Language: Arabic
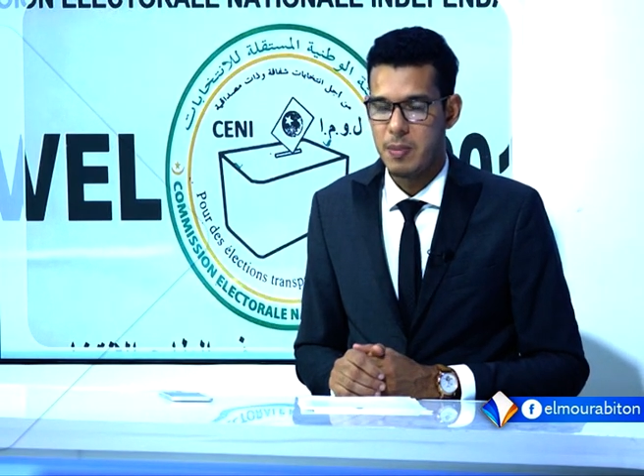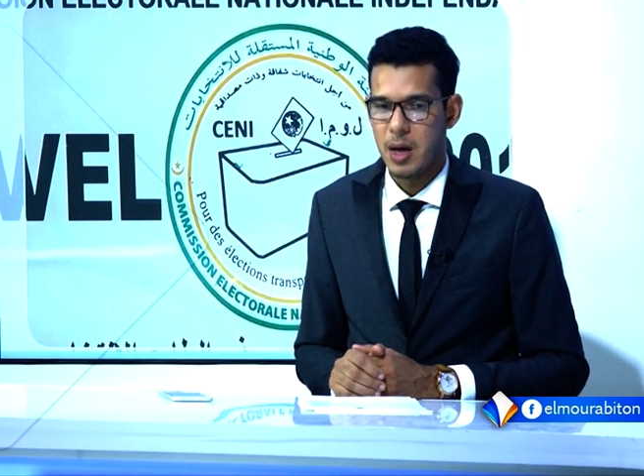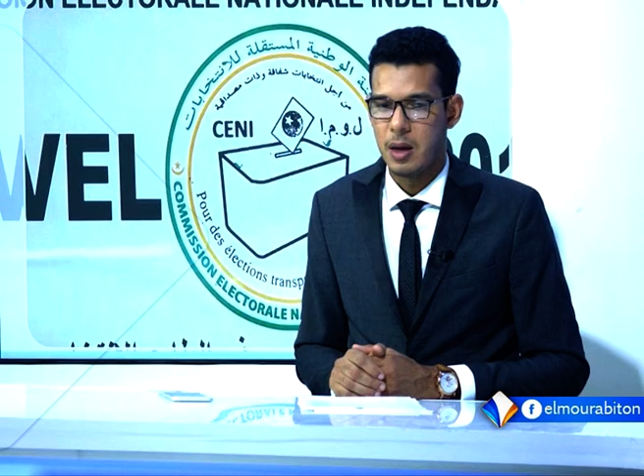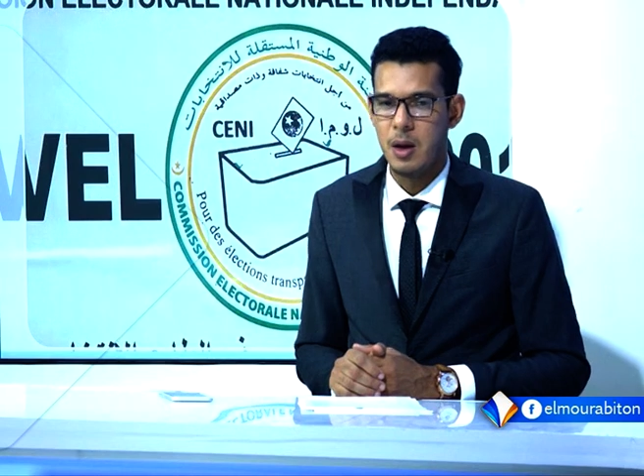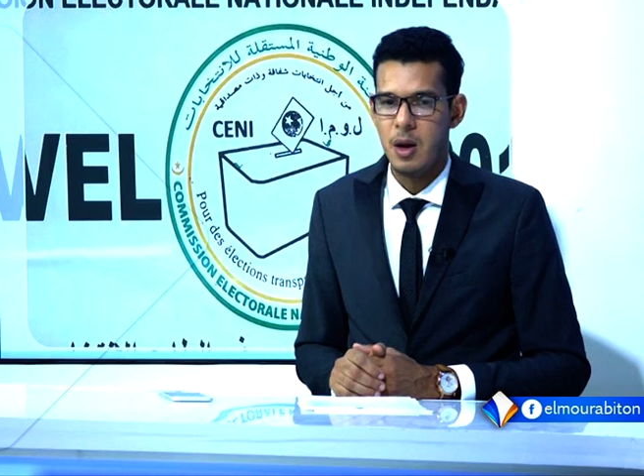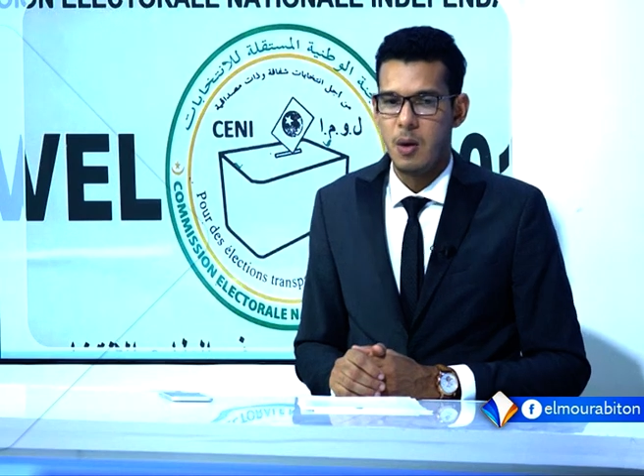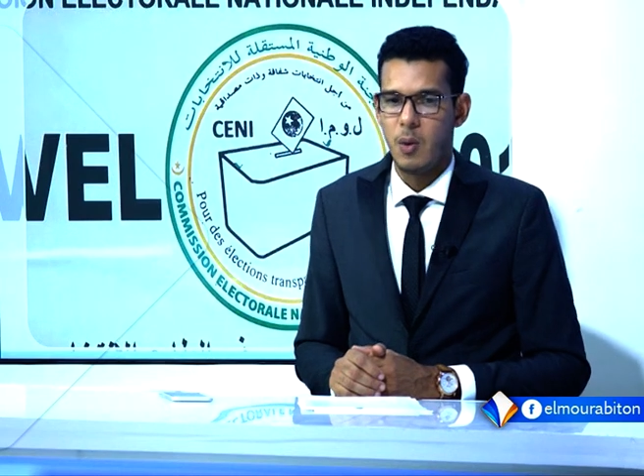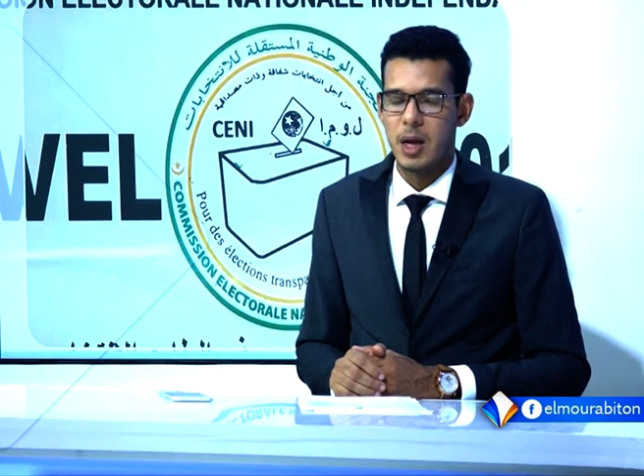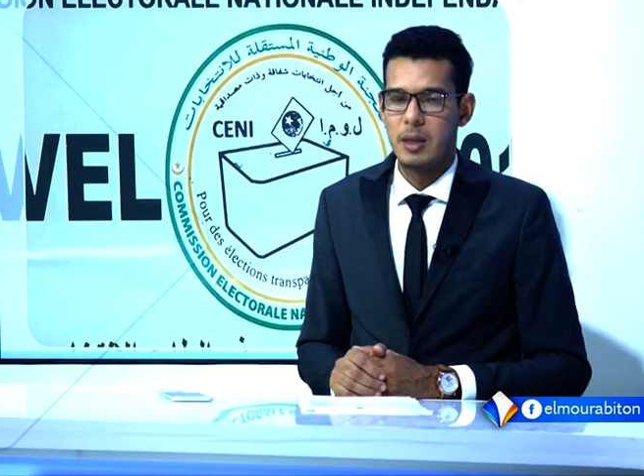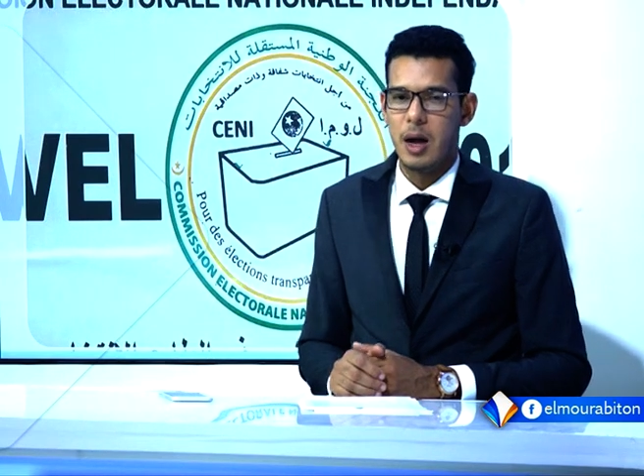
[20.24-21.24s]
17.87%
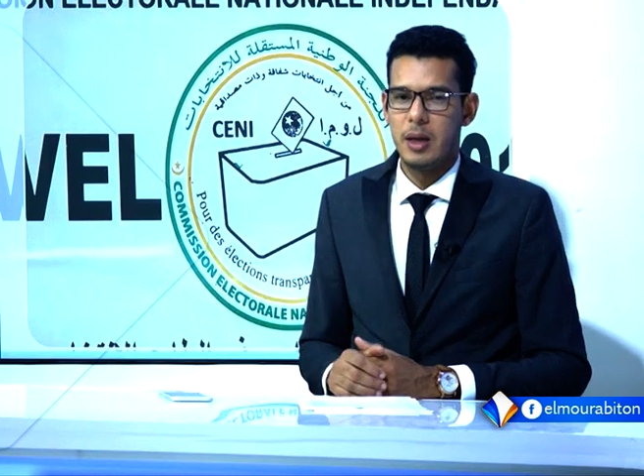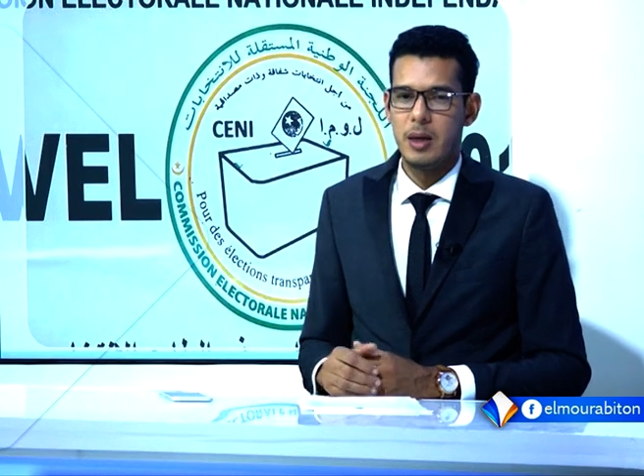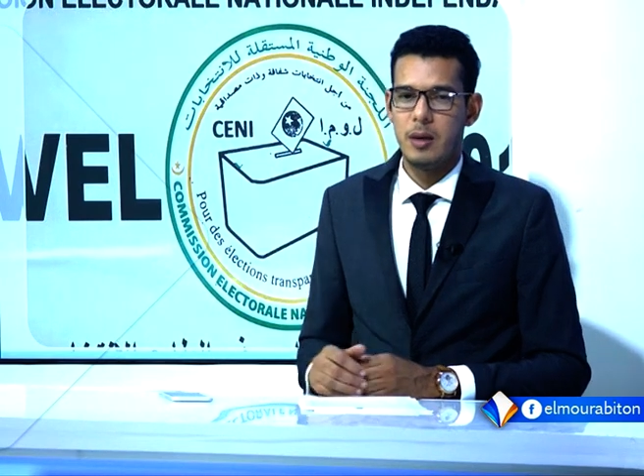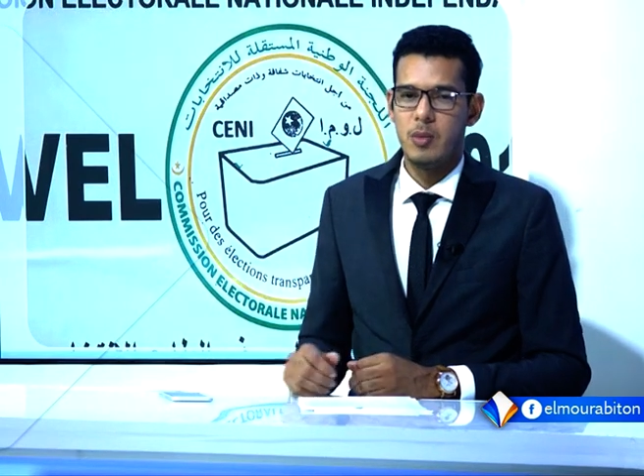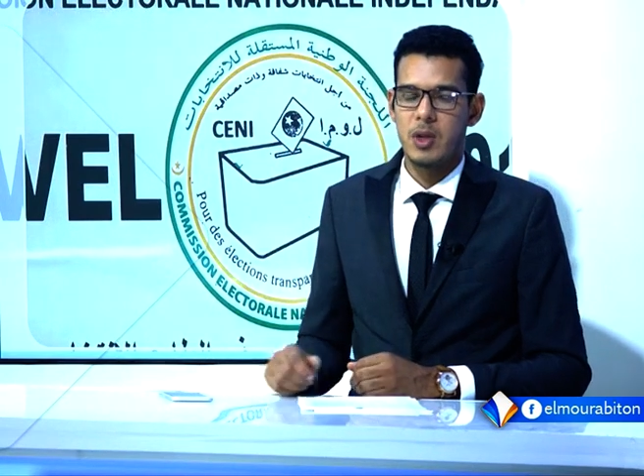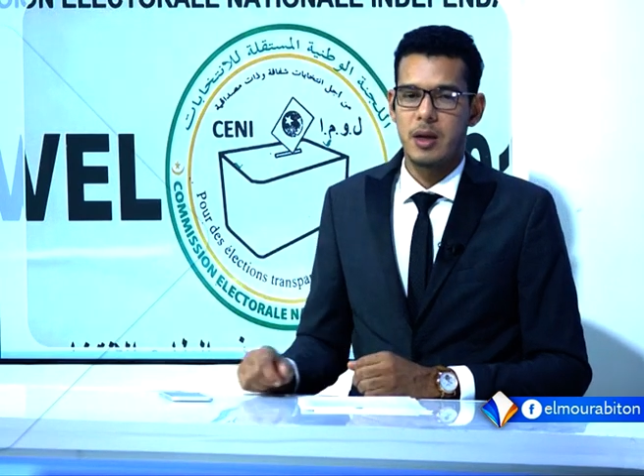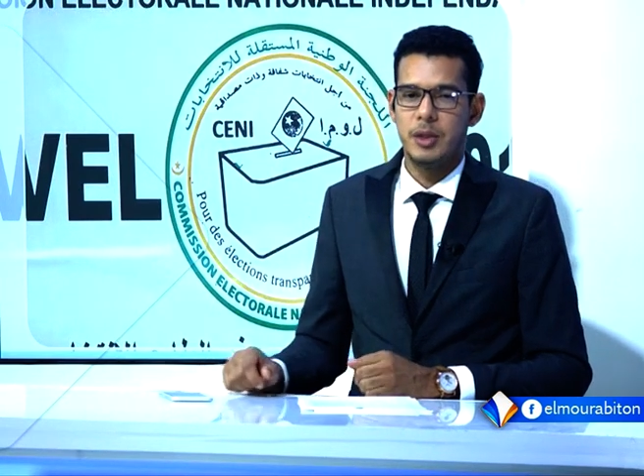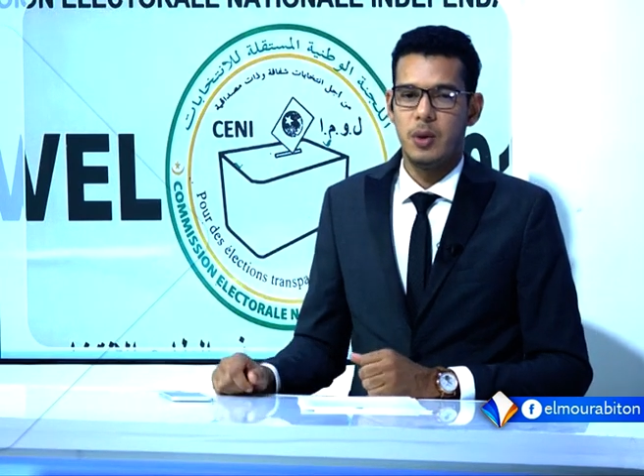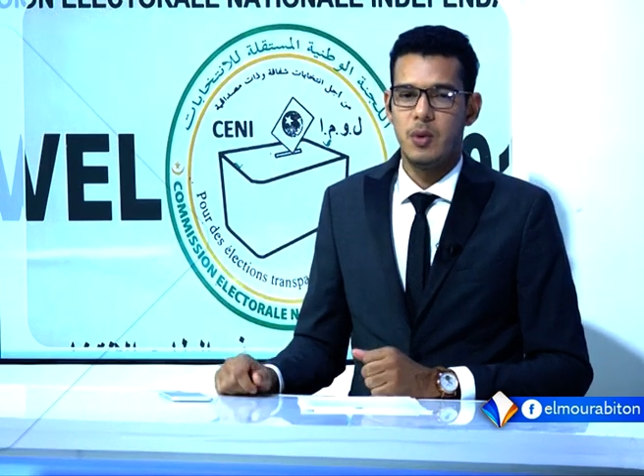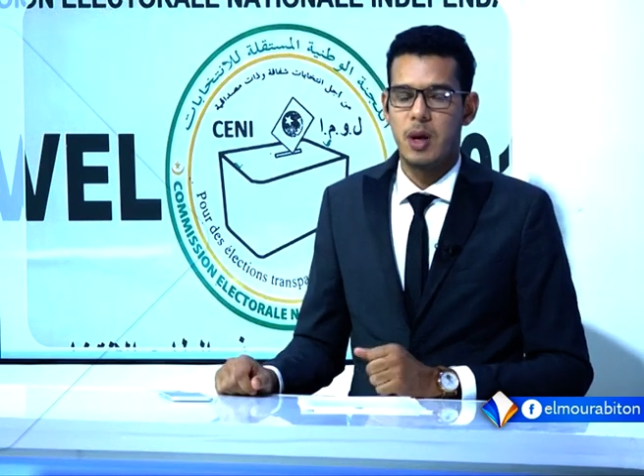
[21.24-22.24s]
وقد أعلن
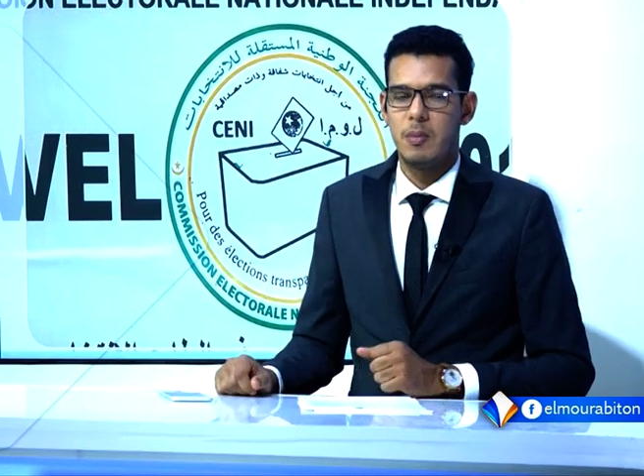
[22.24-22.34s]
المترشحون